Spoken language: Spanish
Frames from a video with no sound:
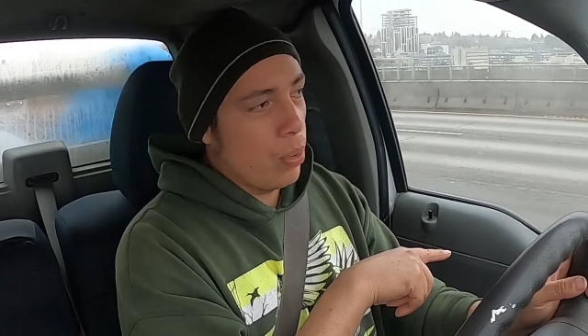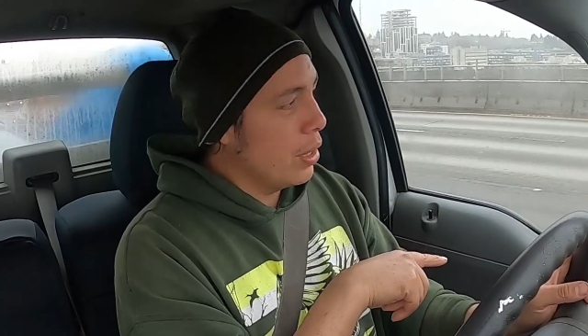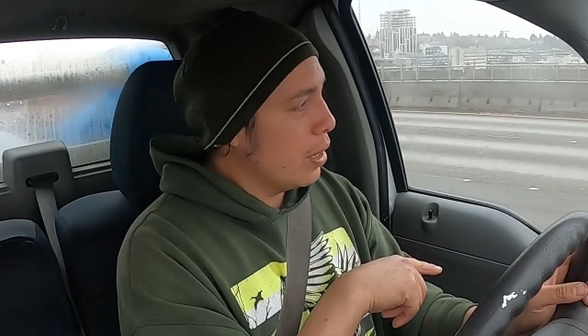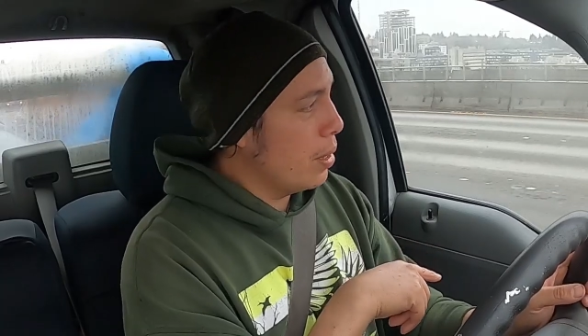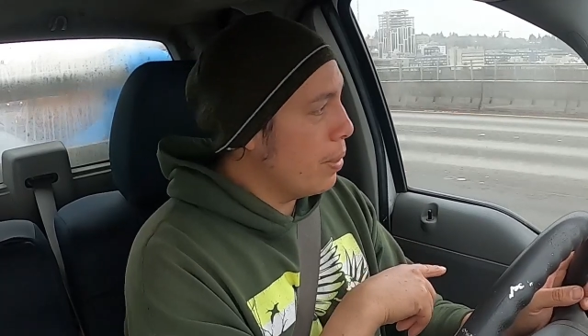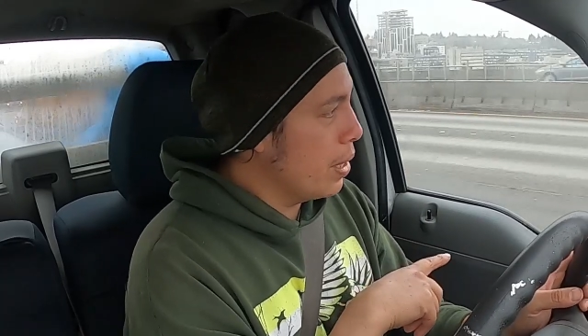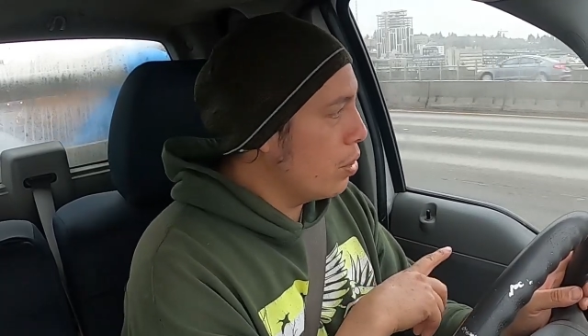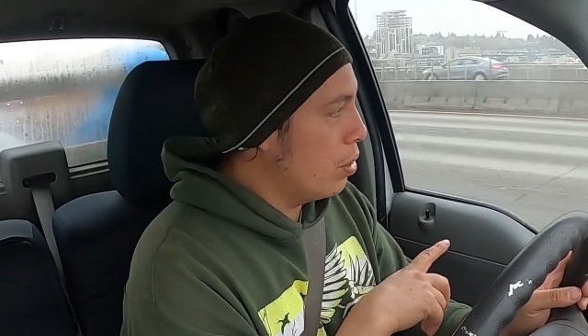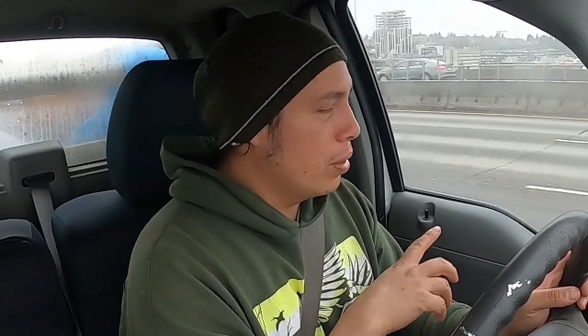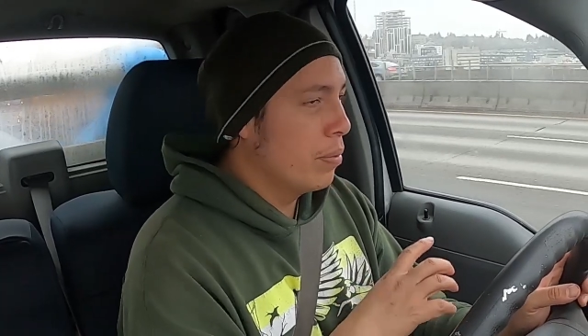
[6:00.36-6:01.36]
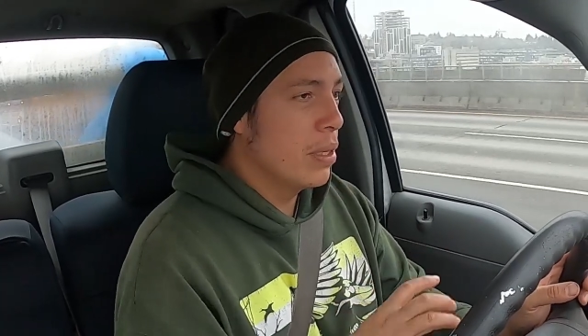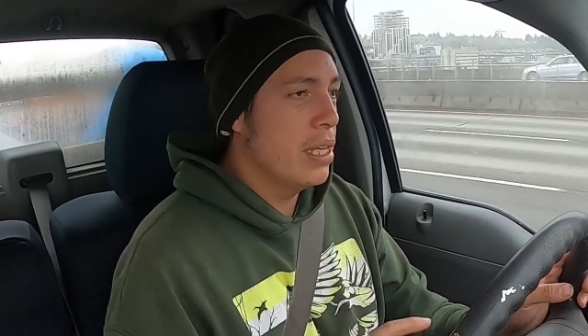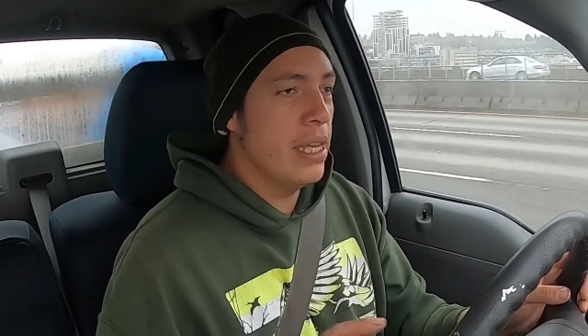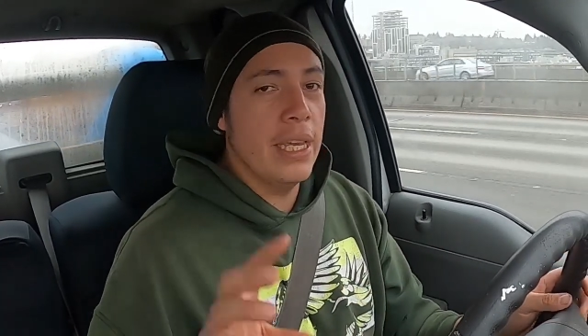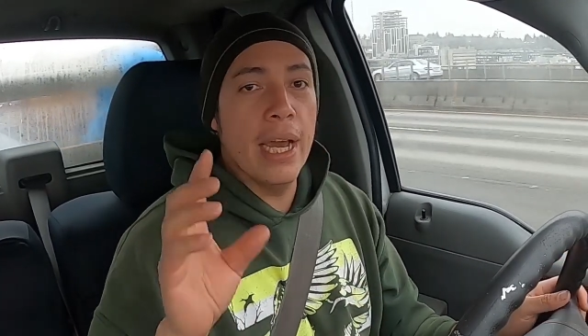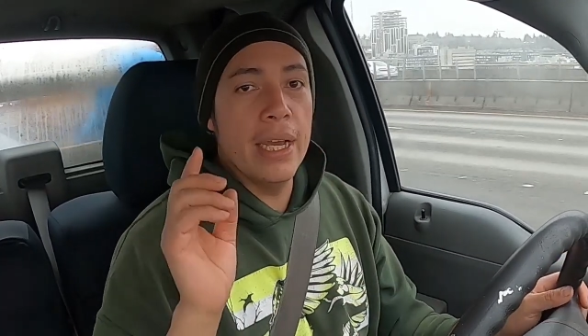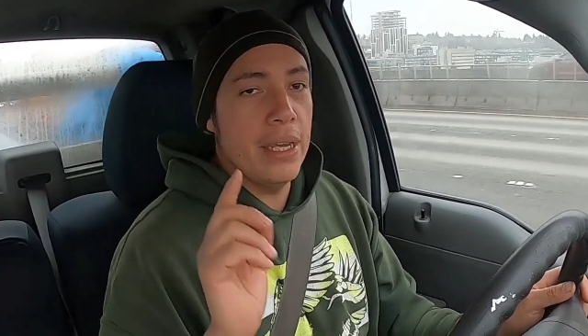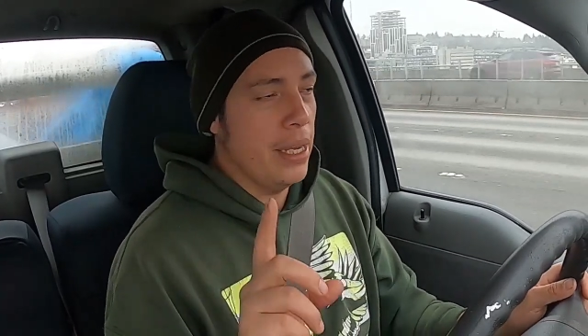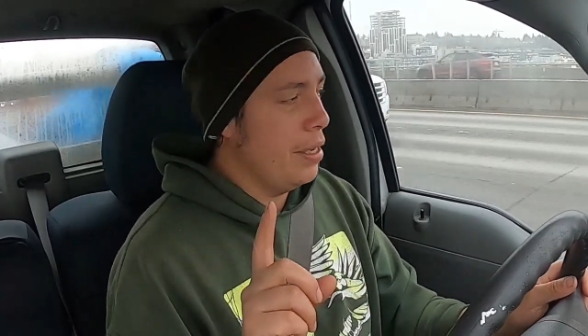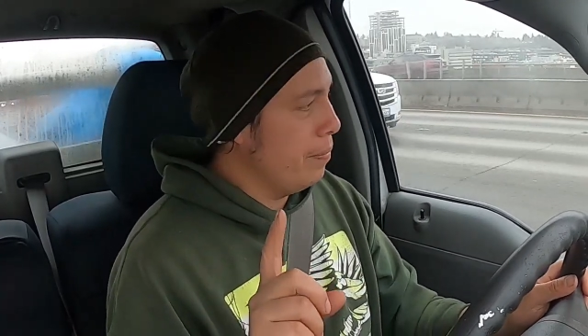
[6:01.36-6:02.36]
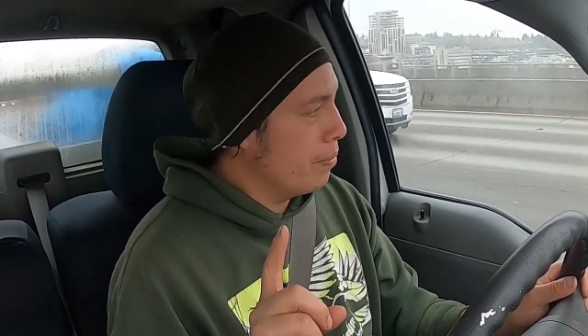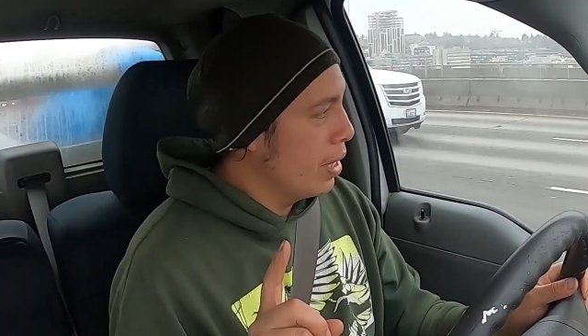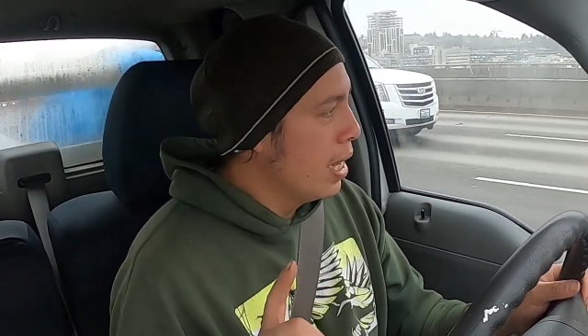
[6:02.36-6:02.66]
a tu cuenta de banco y ahí,